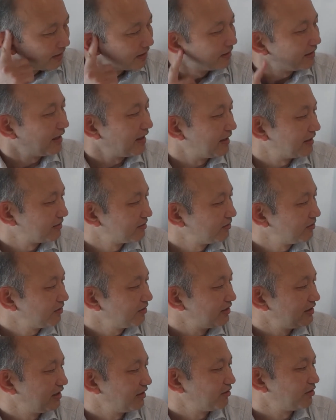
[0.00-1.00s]
で、そう
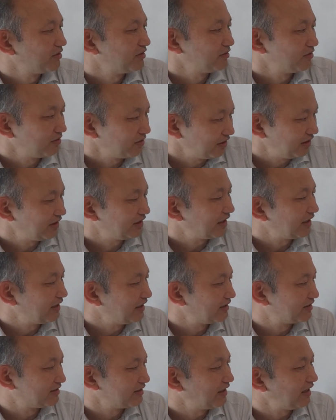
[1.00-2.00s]
いうイデオロギー対
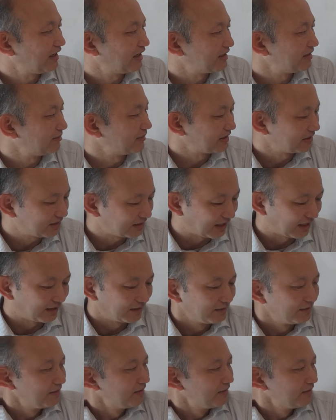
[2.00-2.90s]
立がありました。